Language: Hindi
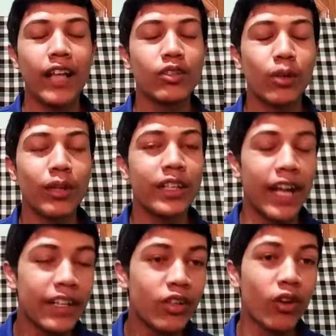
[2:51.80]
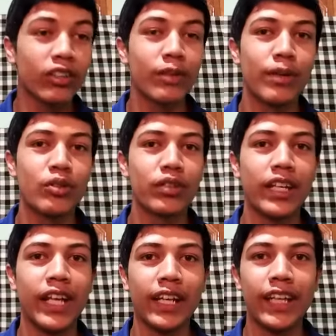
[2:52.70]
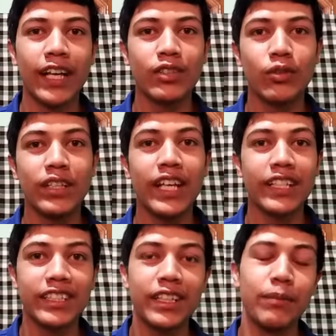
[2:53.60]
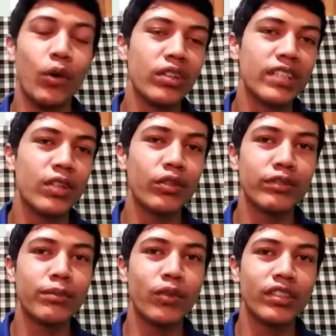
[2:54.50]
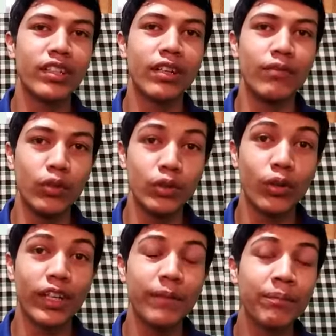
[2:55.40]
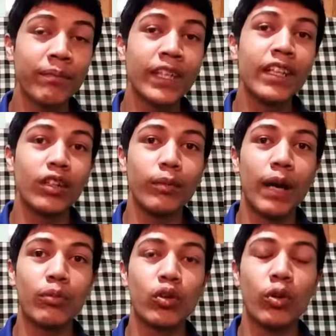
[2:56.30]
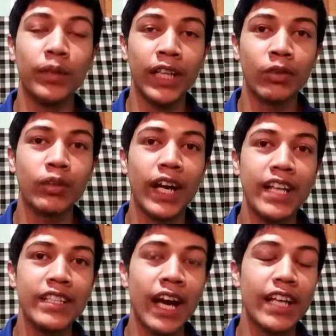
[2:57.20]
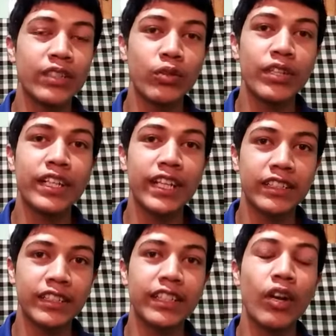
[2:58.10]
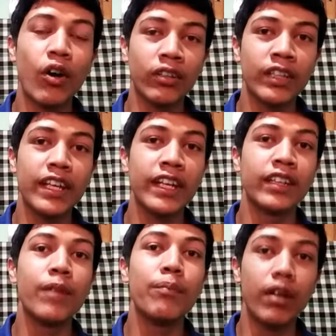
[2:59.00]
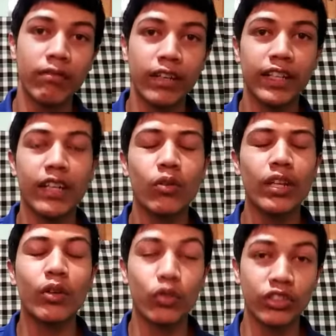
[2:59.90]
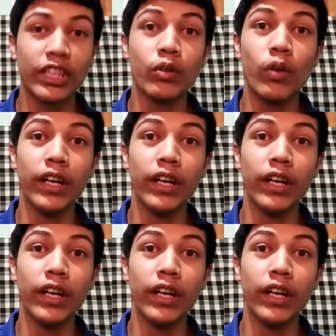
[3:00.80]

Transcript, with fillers: हाई स्कूल ऑफ द डेड के ऑथर मर चुके हैं ना कि हाई स्कूल डी के बहुत सारे लोग इसमें बहुत ज़्यादा कन्फ्यूज़ हो रहे हैं तो मैं आप लोगों को बता दूँ गाइज हाई स्कूल डी के ऑथर एकदम परफेक्ट है उन्हें कुछ नहीं